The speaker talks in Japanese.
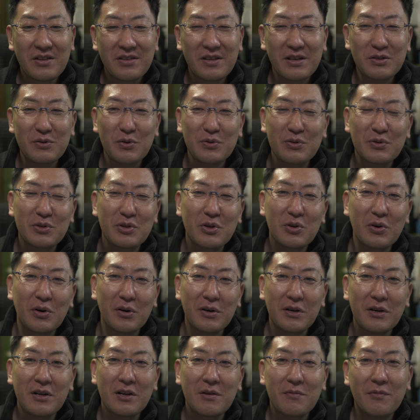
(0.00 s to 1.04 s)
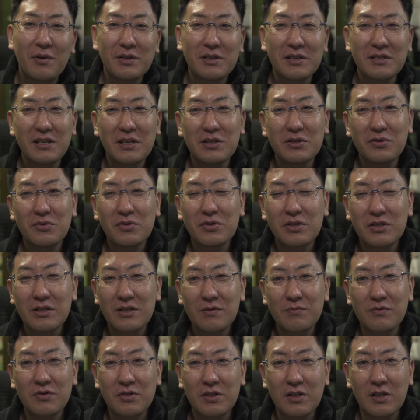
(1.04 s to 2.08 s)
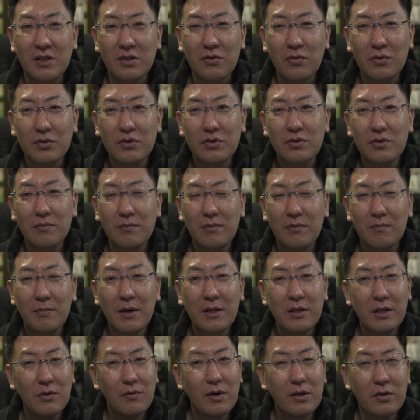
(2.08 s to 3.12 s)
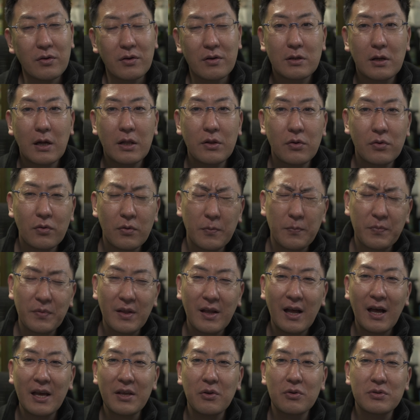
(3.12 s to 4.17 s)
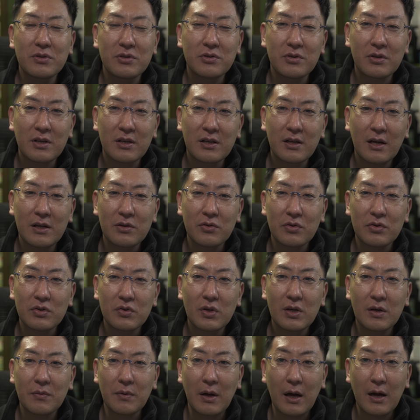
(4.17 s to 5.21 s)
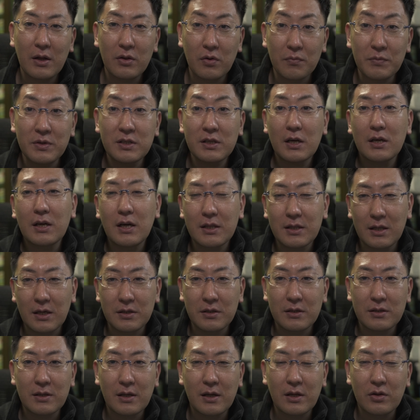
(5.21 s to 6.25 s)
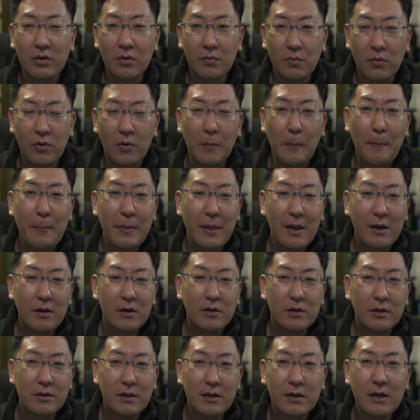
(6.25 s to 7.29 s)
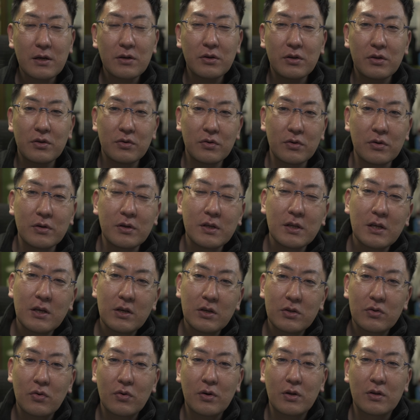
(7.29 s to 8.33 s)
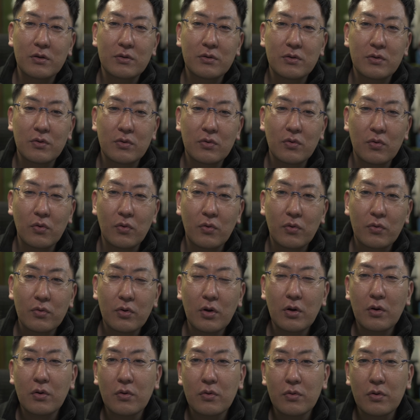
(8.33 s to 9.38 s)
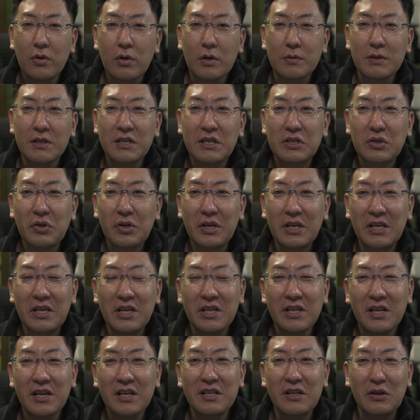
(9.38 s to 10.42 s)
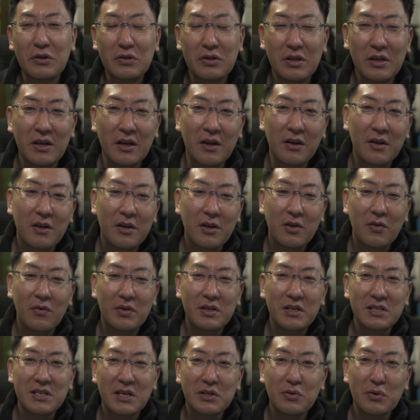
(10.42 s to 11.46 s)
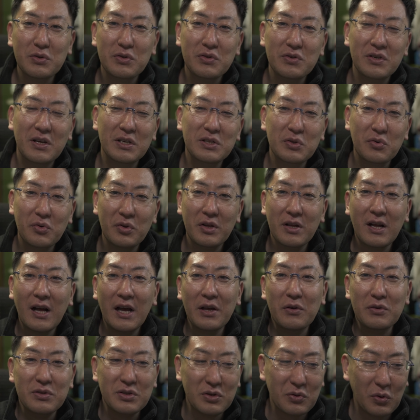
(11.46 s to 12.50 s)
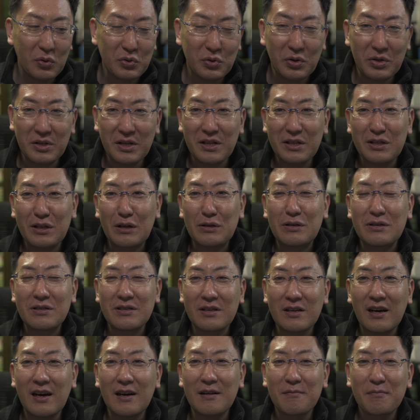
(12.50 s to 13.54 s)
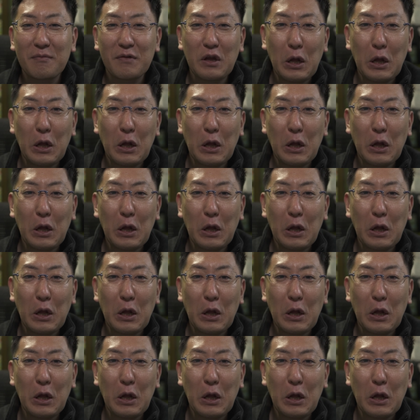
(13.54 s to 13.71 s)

そうすると、私はそのチームに途中、まあ、いわゆる、あの、関与する期間としては、あの、短かったんですけれども、長くいる人からすると、いや、なんか全然それ気にならなくて、私が途中からそこに関与することになったんですが、